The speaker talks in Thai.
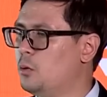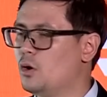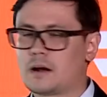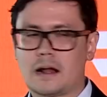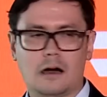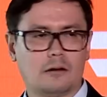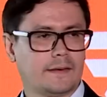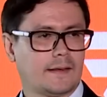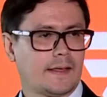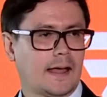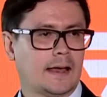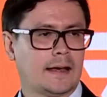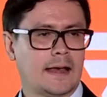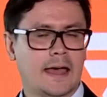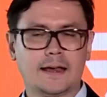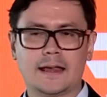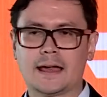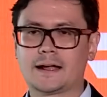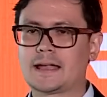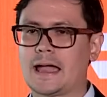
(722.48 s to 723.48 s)
พวกเราในฐา
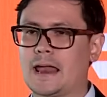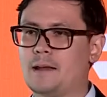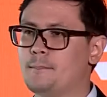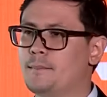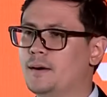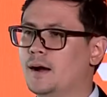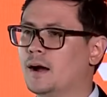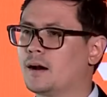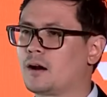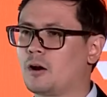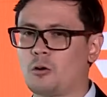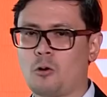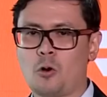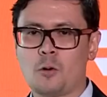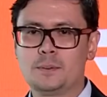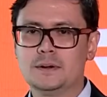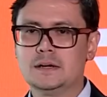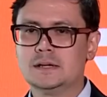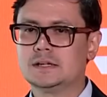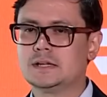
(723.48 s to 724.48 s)
นะนักการเมืองเราล
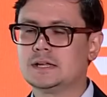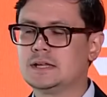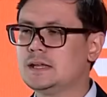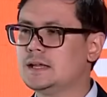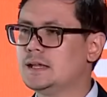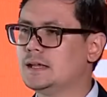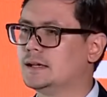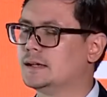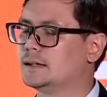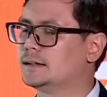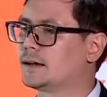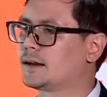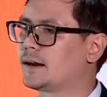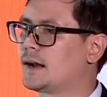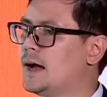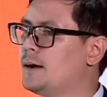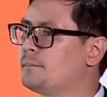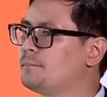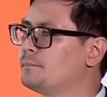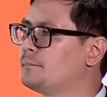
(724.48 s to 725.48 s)
งพื้นที่นะค
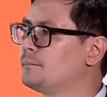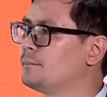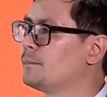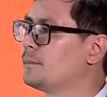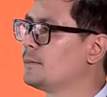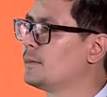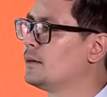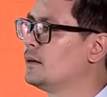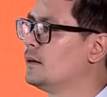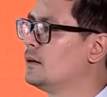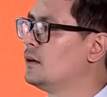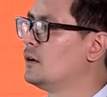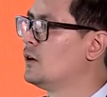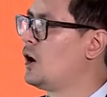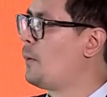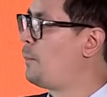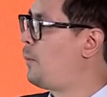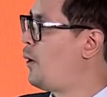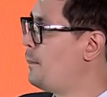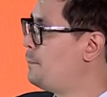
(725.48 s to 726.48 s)
รับ
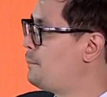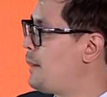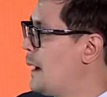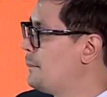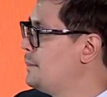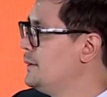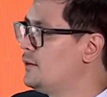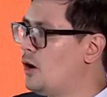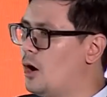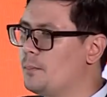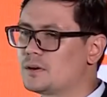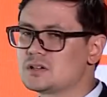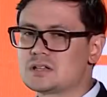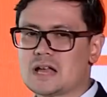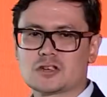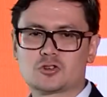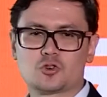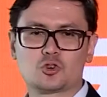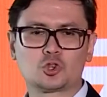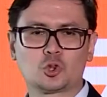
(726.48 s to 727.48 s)
เราพบปะพี่น้องประ
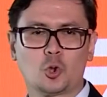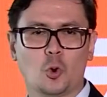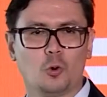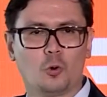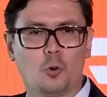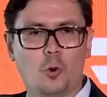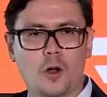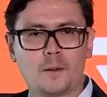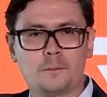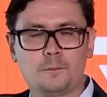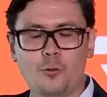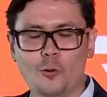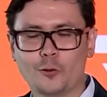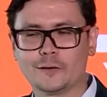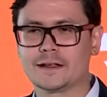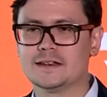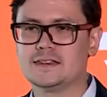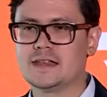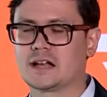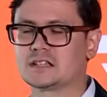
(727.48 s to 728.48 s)
ชาชนทุกคนพู
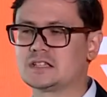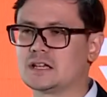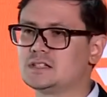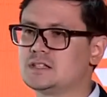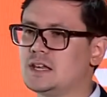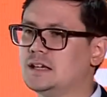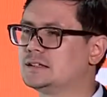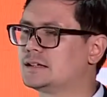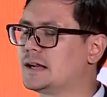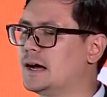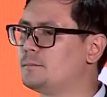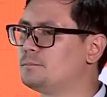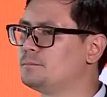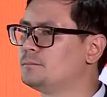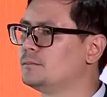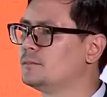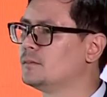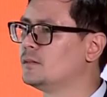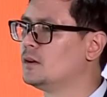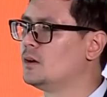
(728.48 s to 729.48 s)
ดกันอย่างชัดเจนครับ
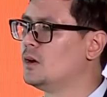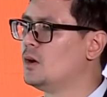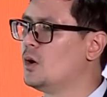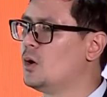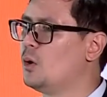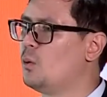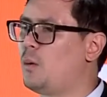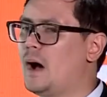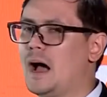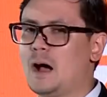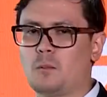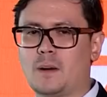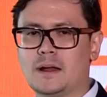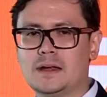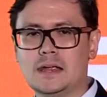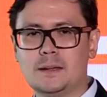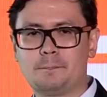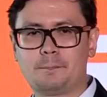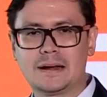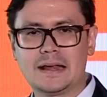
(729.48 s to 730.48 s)
ว่าวัน
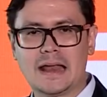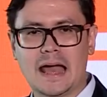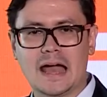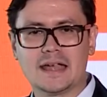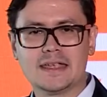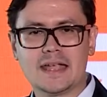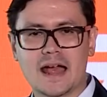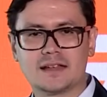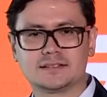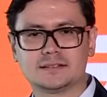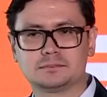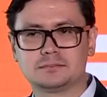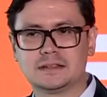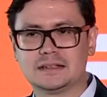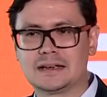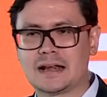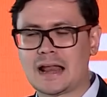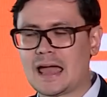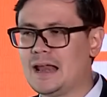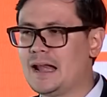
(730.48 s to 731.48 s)
นี้ปัญหายาเสพ
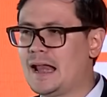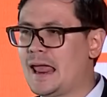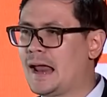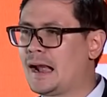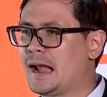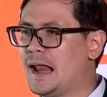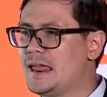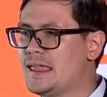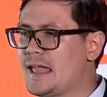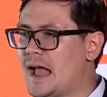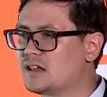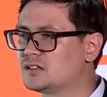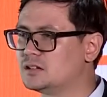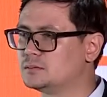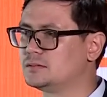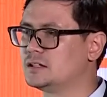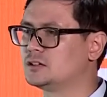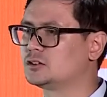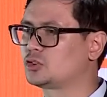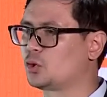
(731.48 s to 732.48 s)
ติดร้ายแรงและยาเส
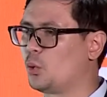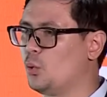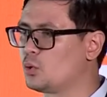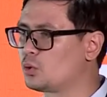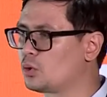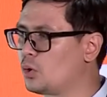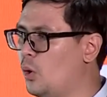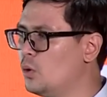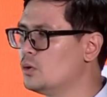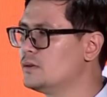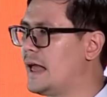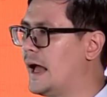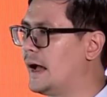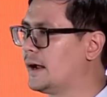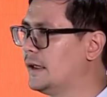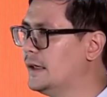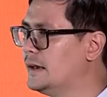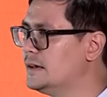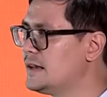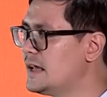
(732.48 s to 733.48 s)
พติดถูกลงอย่า
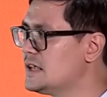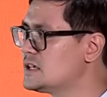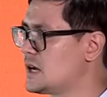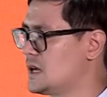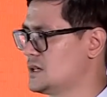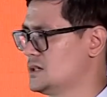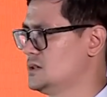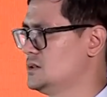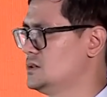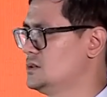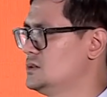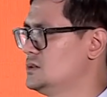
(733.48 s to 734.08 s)
งเห็นได้ชัด